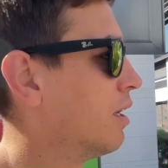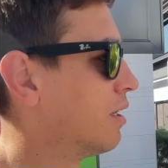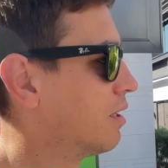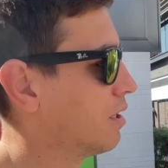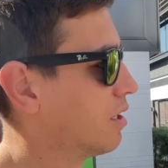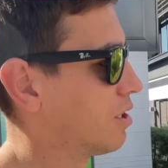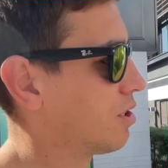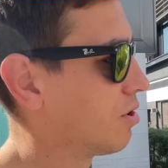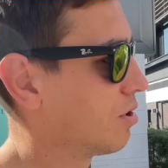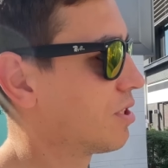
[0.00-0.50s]

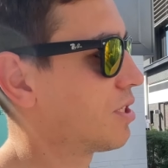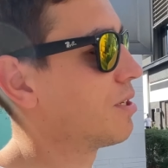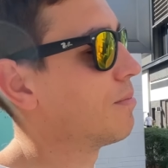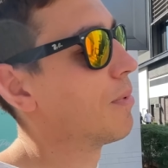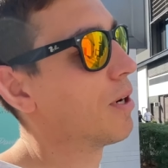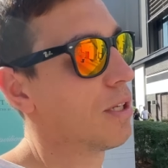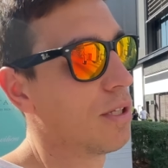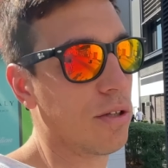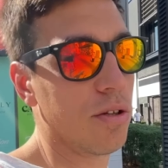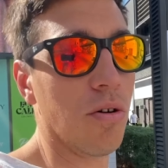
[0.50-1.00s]
начнешь
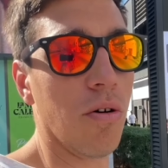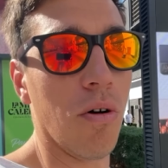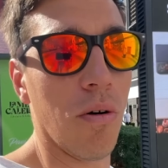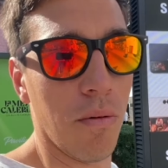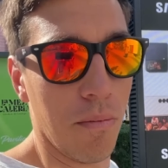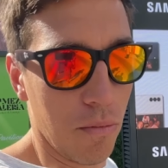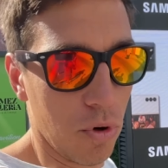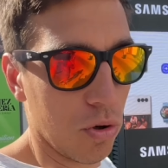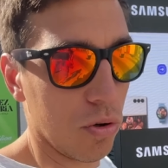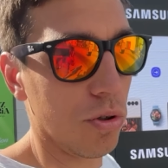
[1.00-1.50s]
снимать, то
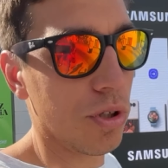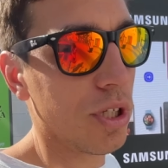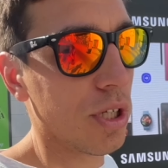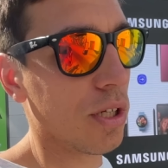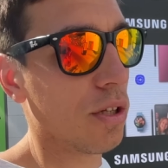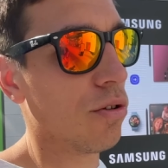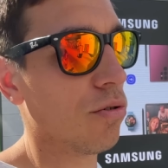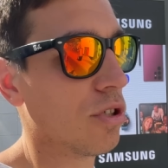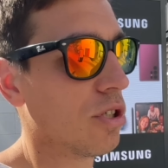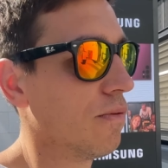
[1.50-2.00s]
могут тебе
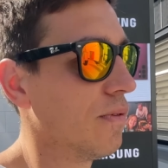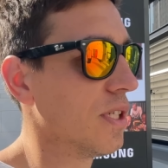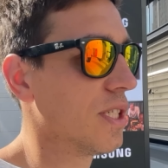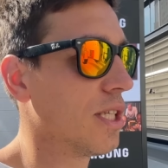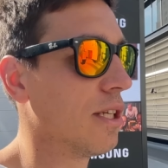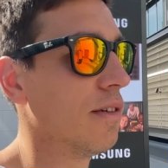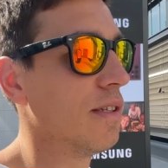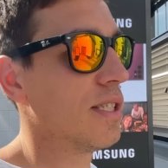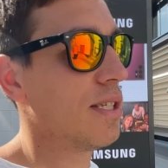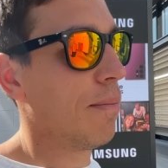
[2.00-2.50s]
тоже
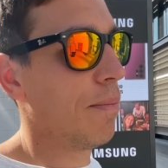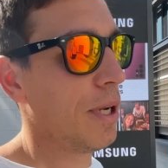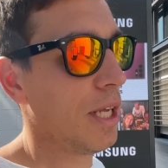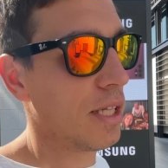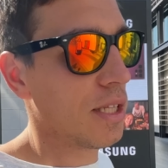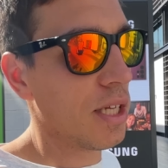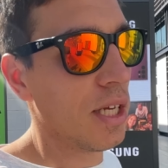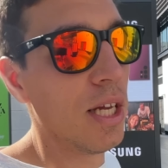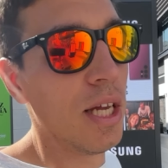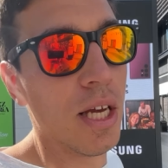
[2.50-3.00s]
выставить
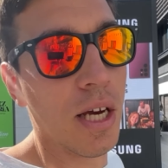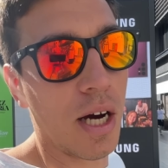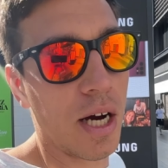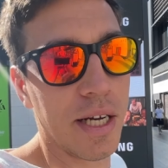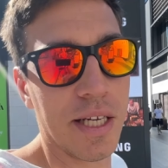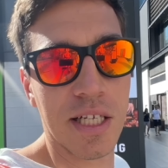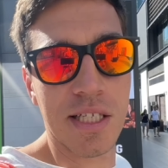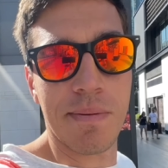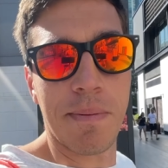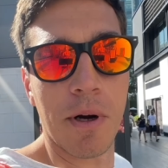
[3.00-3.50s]
запрет, а
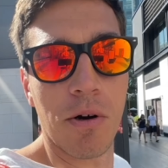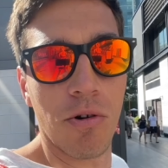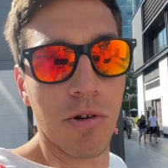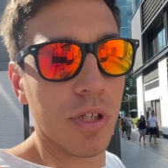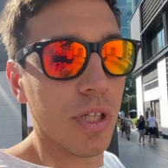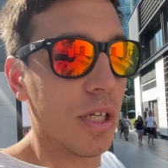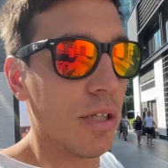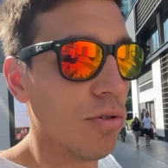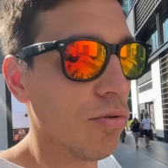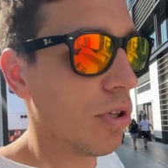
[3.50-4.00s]
я
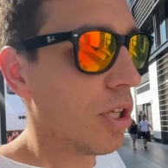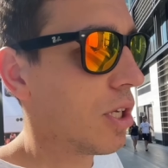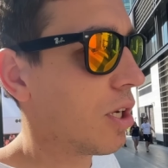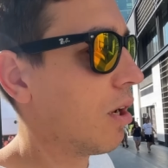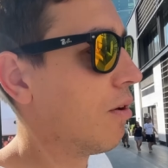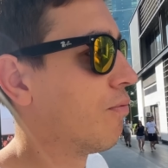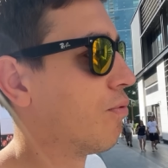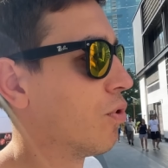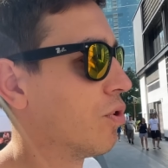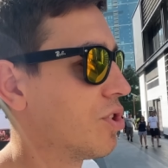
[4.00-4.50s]
спокойно иду на
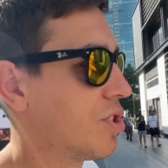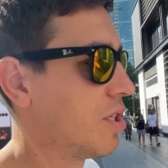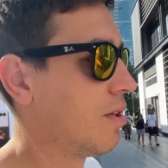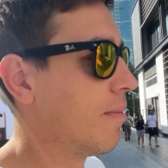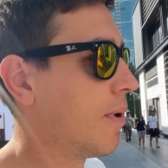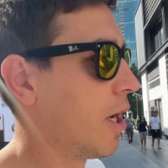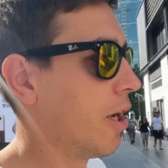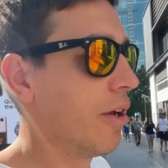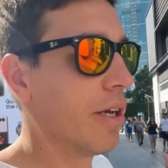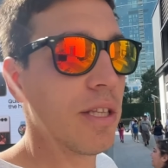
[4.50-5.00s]
телефон
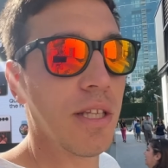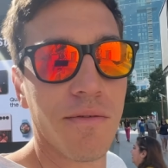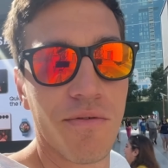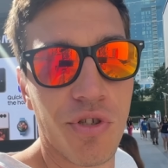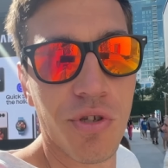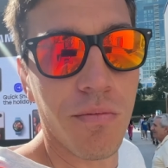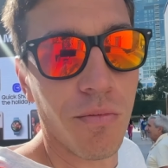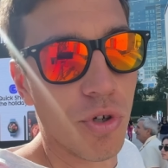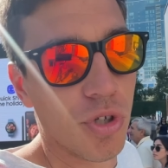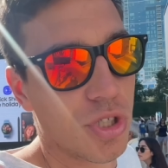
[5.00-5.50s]
снимаю, это
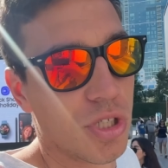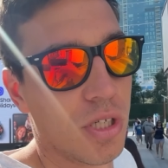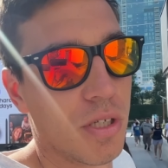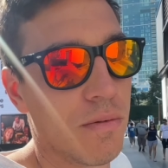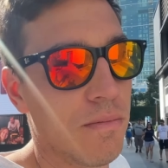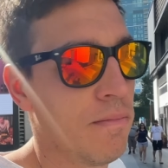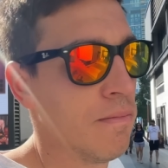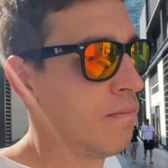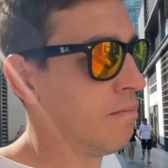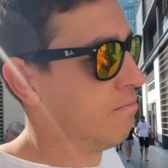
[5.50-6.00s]
все можно.
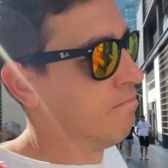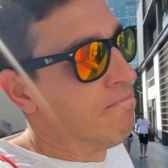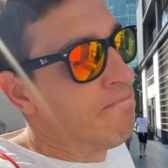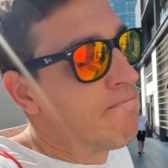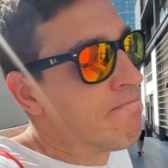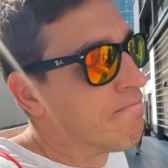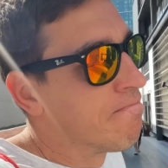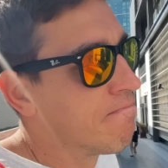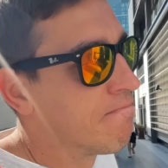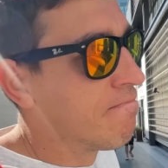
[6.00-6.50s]

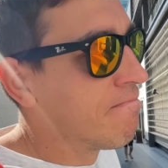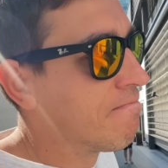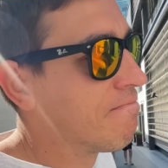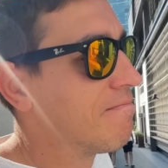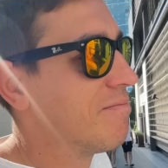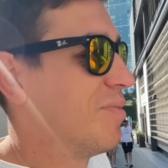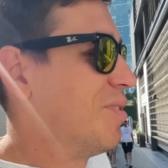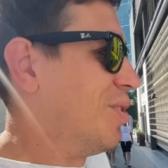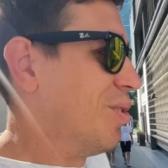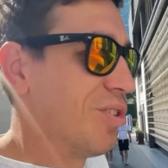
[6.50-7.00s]

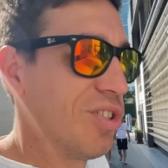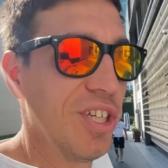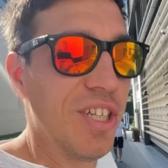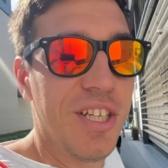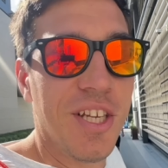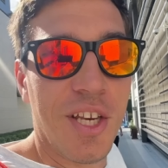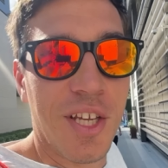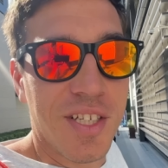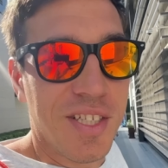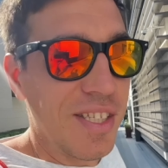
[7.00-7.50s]
Тоже
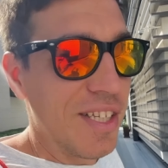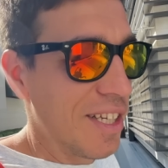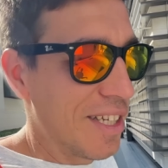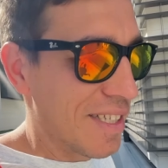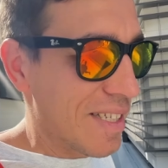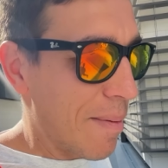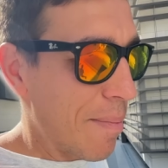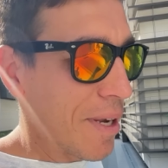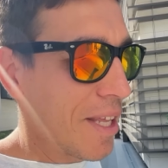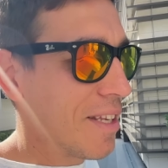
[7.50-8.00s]
интересненький
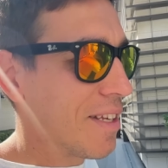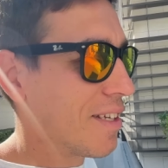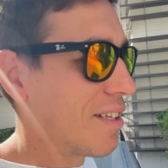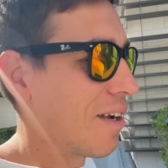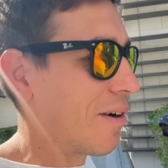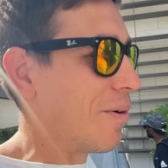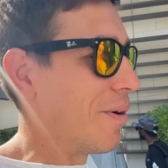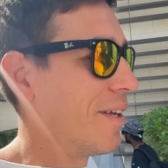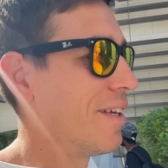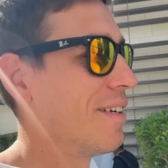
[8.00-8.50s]
запретик
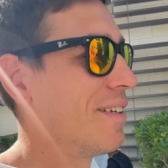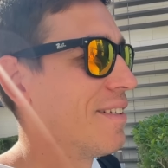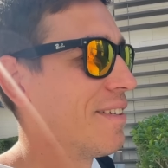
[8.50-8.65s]
такой.